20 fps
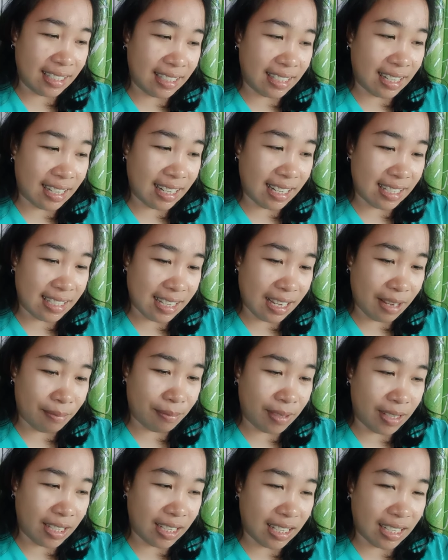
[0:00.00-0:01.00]
nanay sa
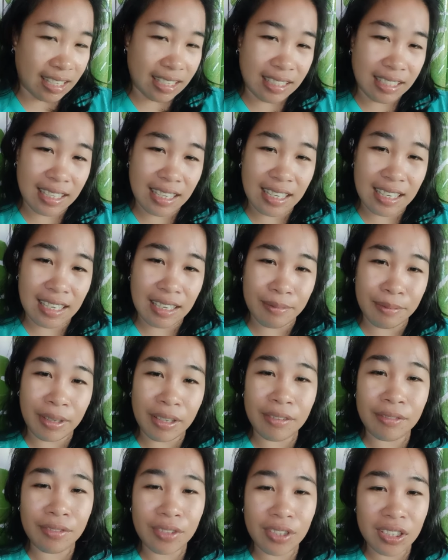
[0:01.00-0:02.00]
iplikat nga
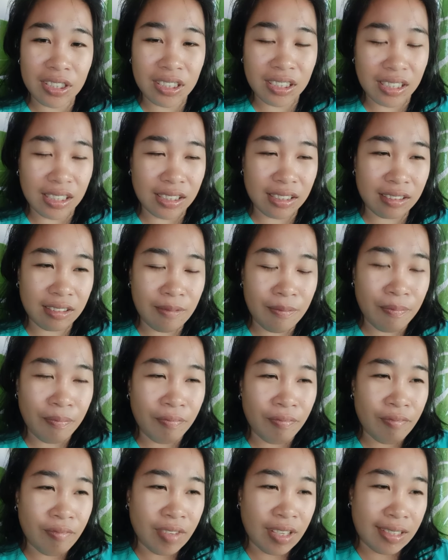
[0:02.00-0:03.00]
mga verses
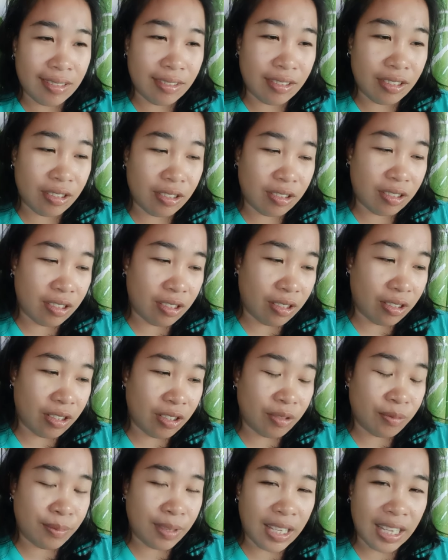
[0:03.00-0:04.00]

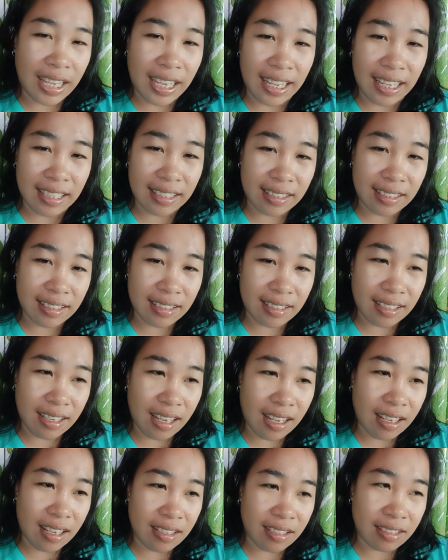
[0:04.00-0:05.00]
Deuteronomy 8
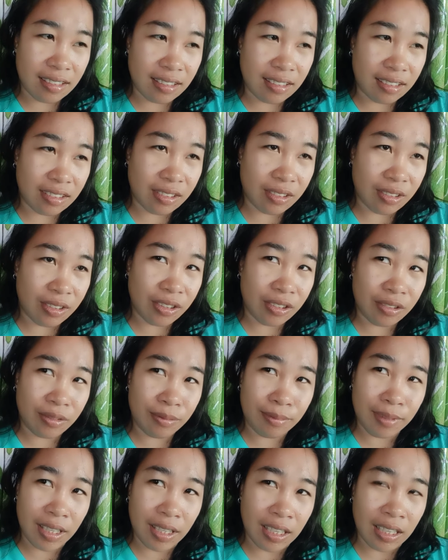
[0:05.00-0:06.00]
ah
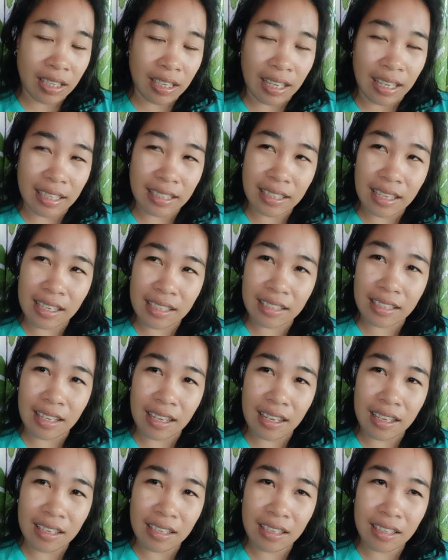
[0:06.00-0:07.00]
Deuteronomy 8 ata
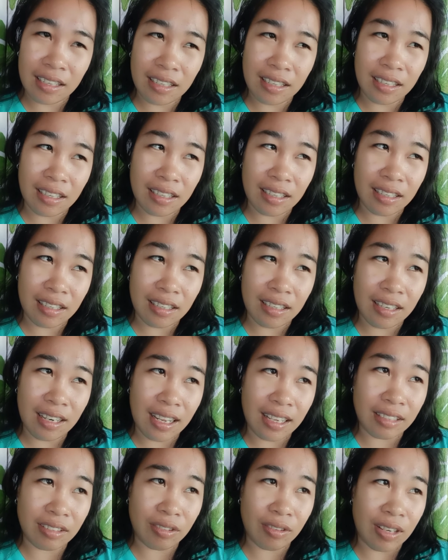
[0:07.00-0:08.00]

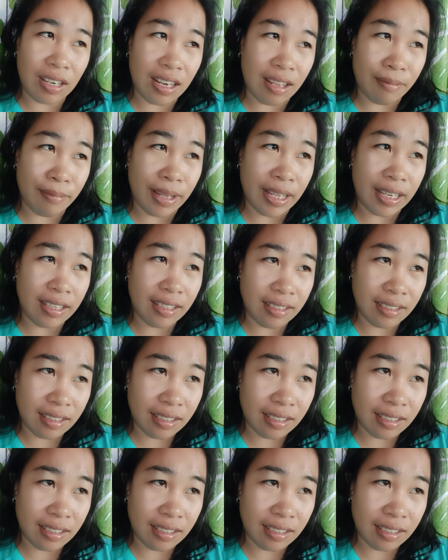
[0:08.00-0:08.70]
9 to 11